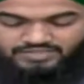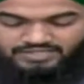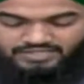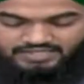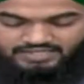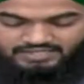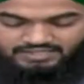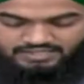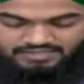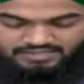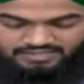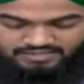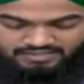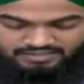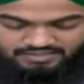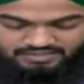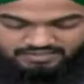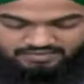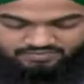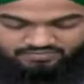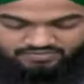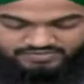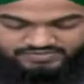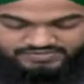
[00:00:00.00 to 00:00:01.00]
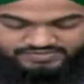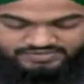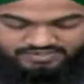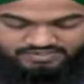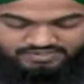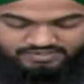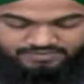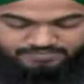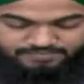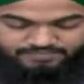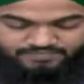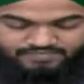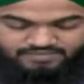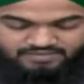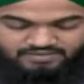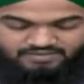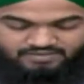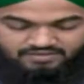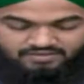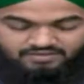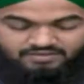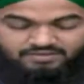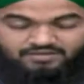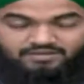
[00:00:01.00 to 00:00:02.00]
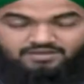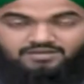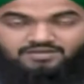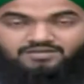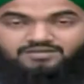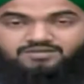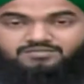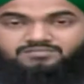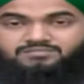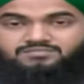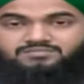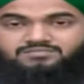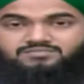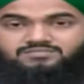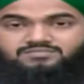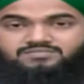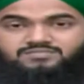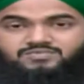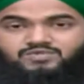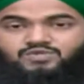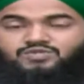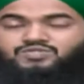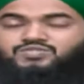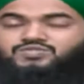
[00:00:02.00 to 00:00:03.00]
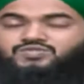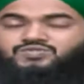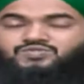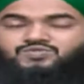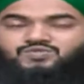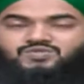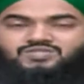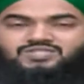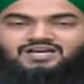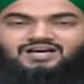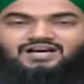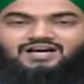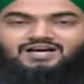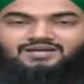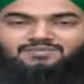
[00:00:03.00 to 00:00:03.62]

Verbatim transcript: তাআলা আলাইহি ওয়াসাল্লাম দর্শক শ্রোতা